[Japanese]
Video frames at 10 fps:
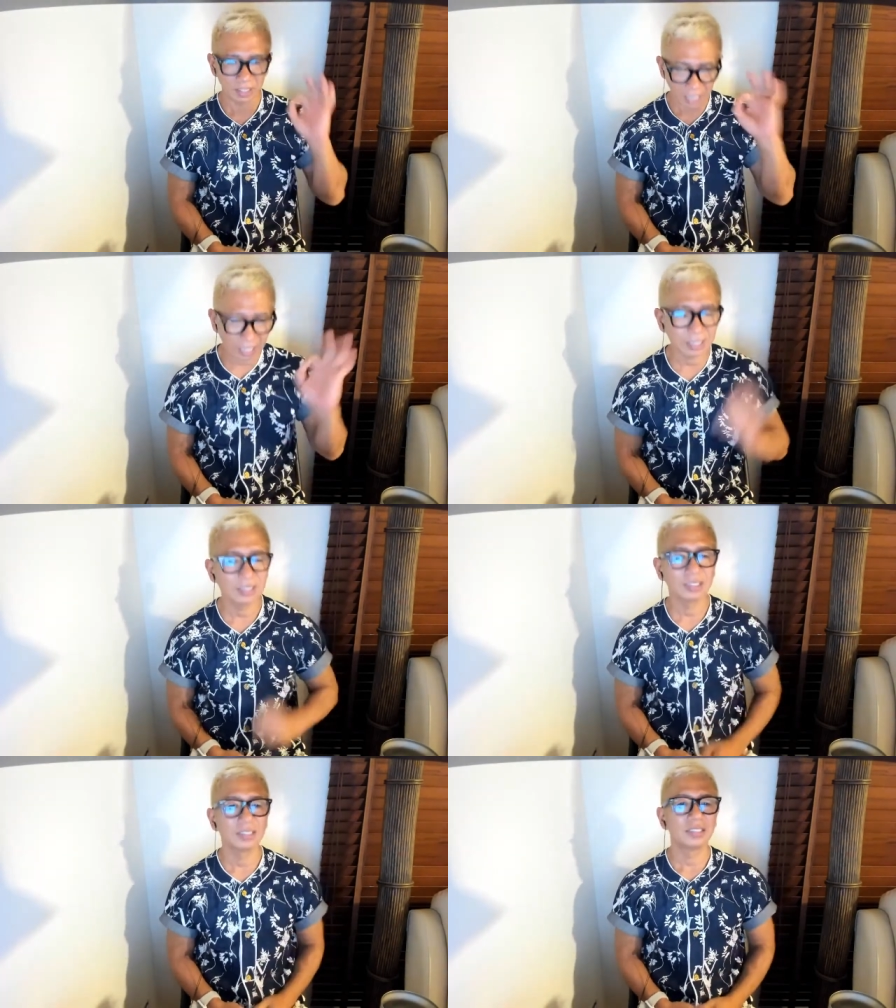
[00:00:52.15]
はい。
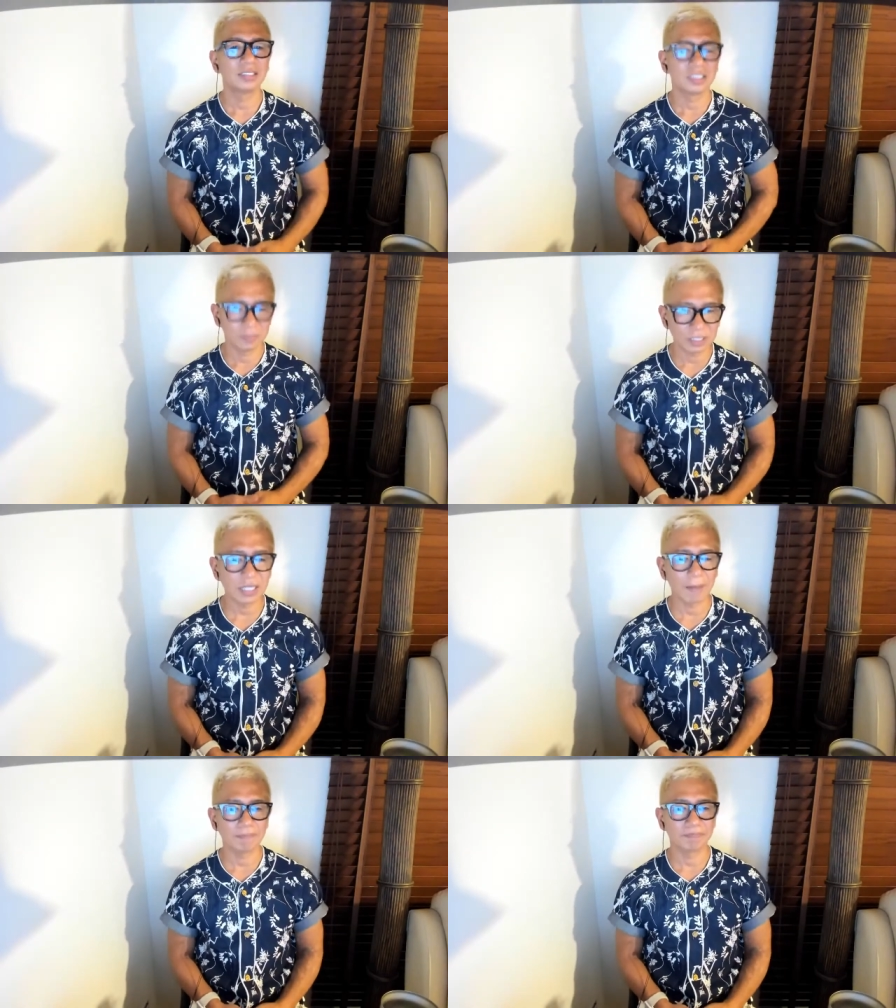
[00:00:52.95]
しまし
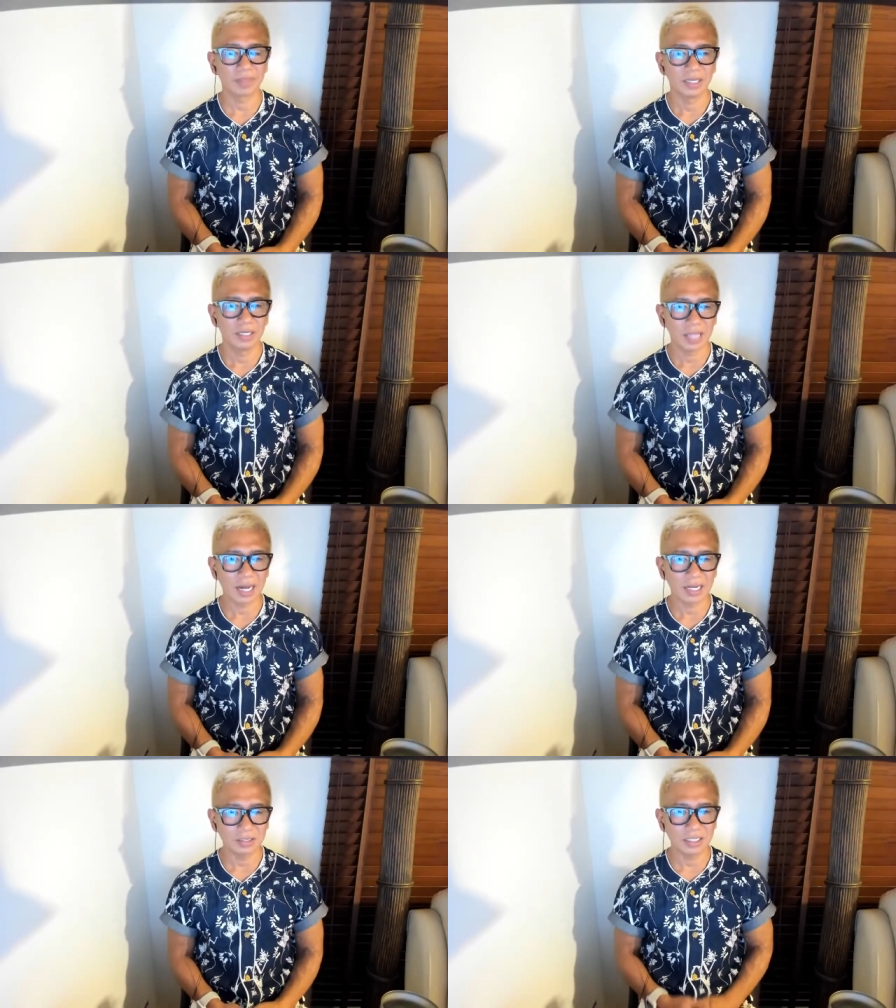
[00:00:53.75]
た。な
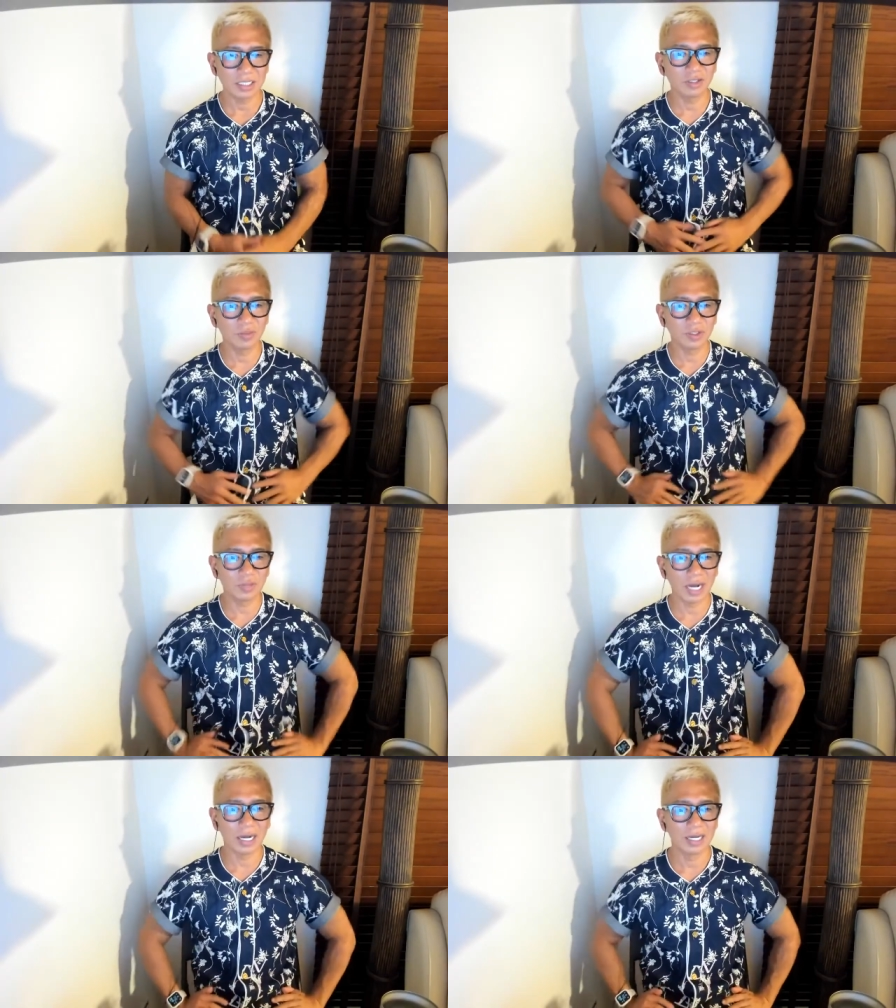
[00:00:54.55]
なじゅうにキロの僕
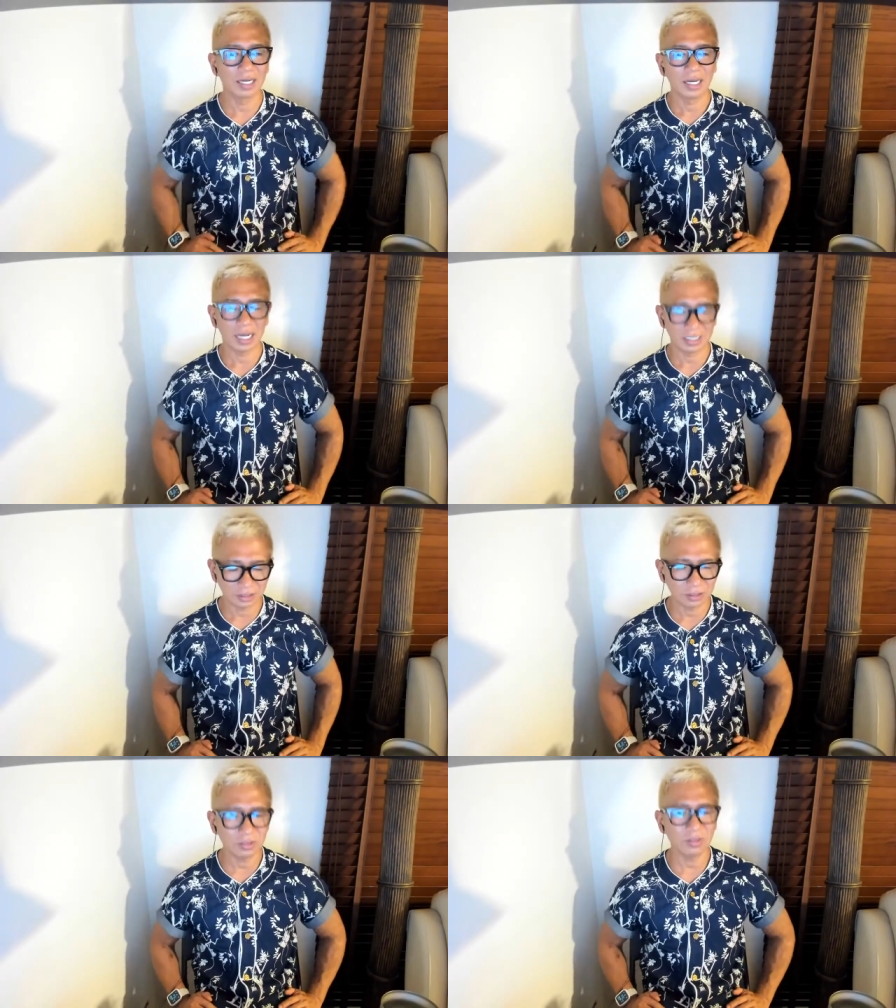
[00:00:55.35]
ははち
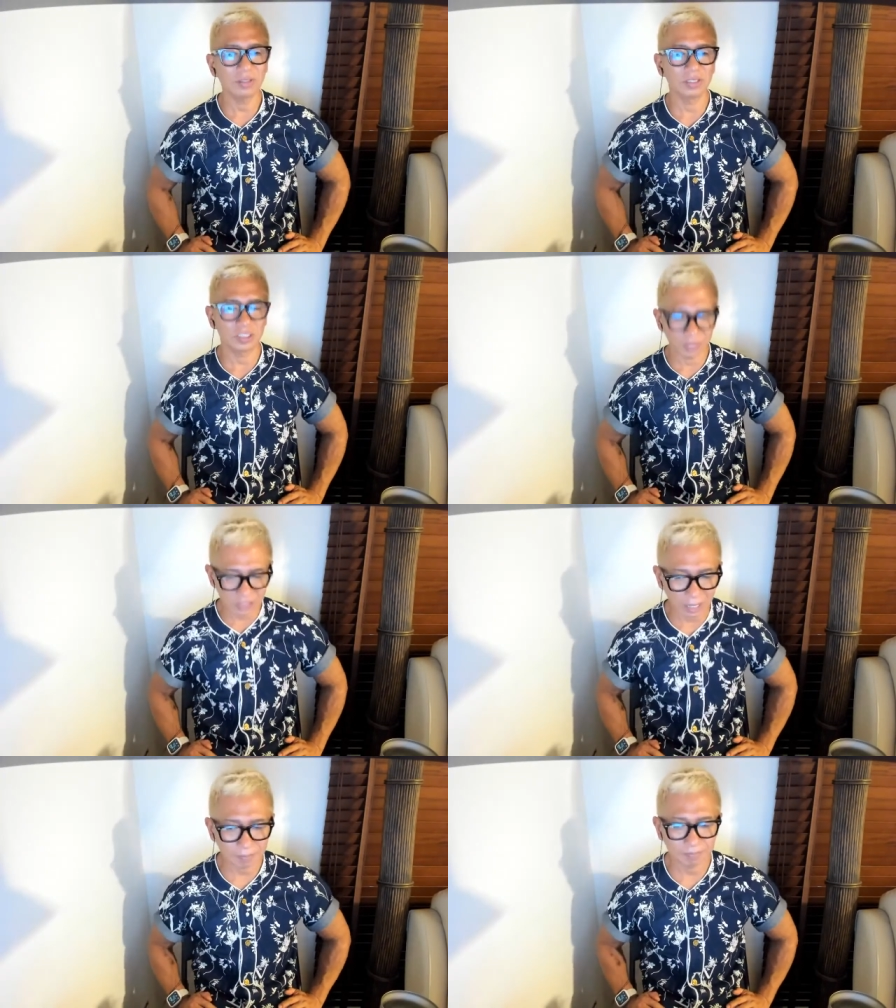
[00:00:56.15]
じゅうよんキロにしました。